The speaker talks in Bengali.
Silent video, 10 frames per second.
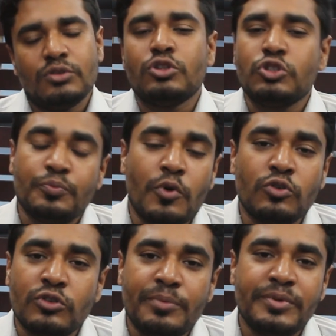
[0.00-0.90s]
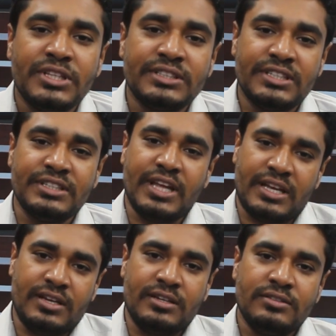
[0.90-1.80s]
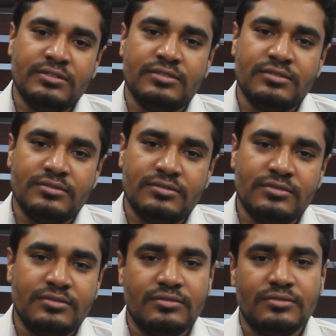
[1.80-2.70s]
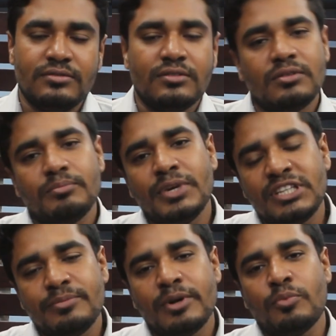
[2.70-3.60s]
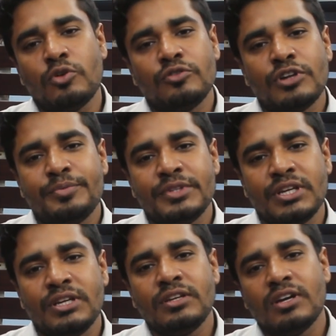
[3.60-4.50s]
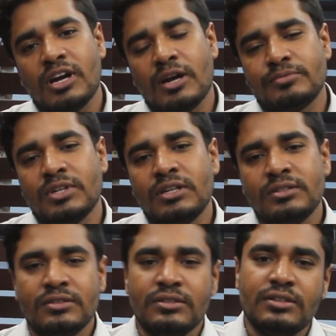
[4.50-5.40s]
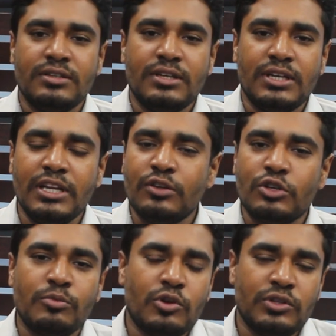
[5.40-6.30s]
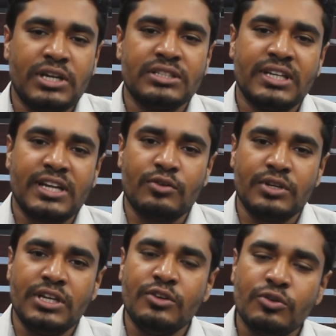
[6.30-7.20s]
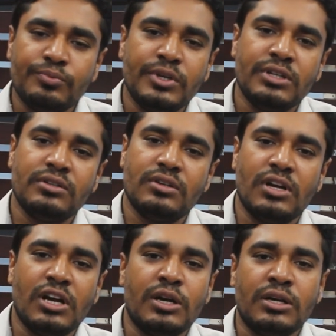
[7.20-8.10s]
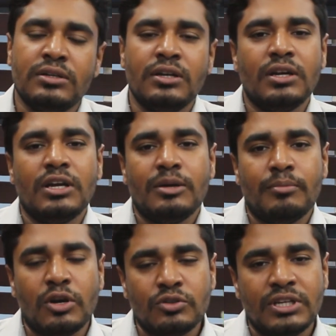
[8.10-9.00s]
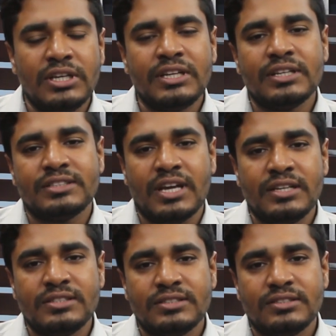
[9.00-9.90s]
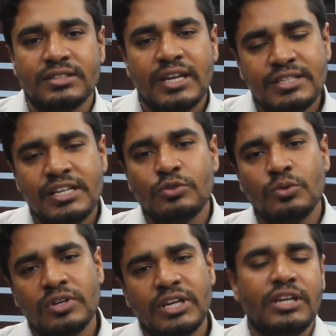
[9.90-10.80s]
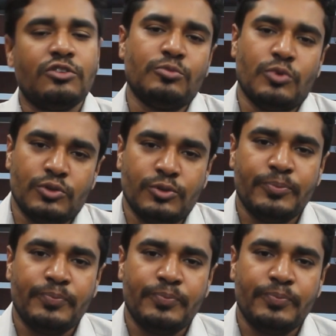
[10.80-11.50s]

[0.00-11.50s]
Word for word: দর্শক পর্নোগ্রাফিতে যেটি দেখেন বেশিরভাগ পর্নোগ্রাফিতেই আপনার লিঙ্গটা বড় দেখা যায় কারণ ইউরোপের মানুষের লিঙ্গের সাইজ এশিয়ার তুলনায় একটু বড়